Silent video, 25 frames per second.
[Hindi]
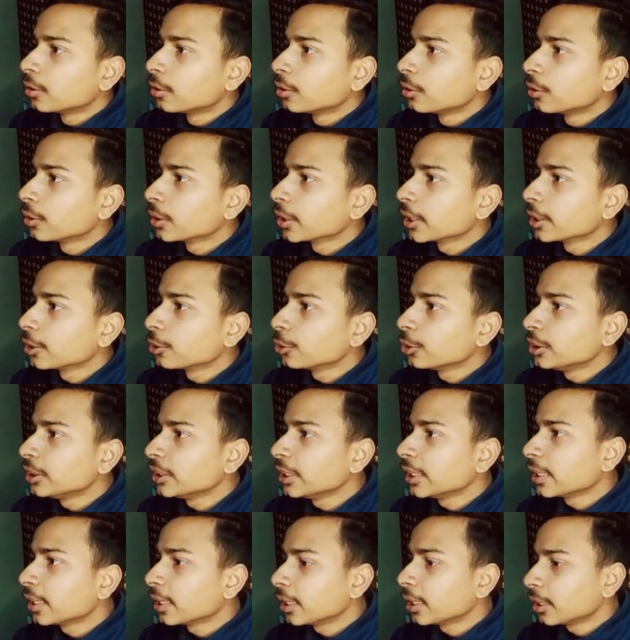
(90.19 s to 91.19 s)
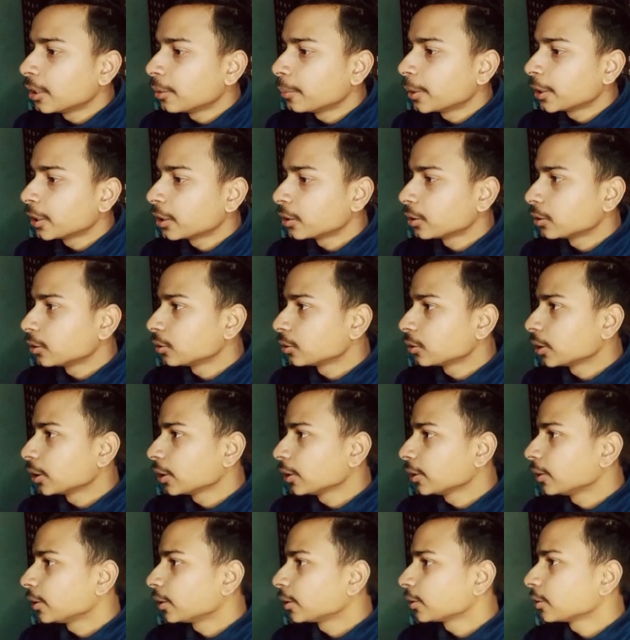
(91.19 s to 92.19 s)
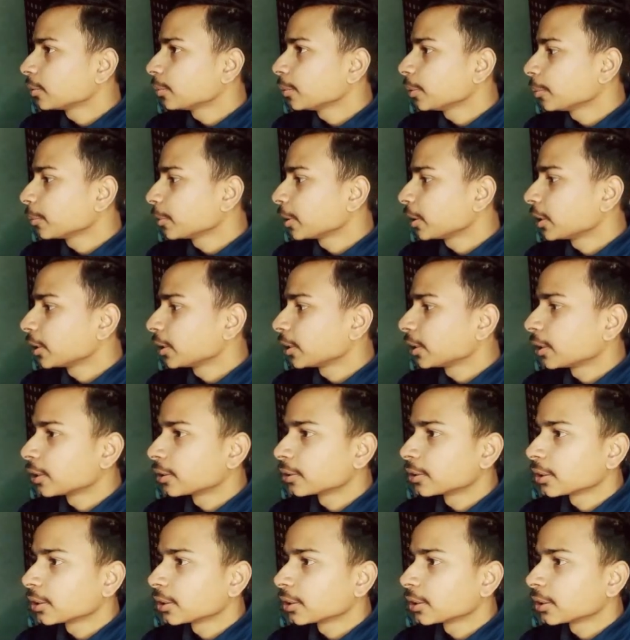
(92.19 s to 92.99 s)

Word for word: ओके तो ये रहा हमारा ओके इधर से भी हम कलेक्ट कर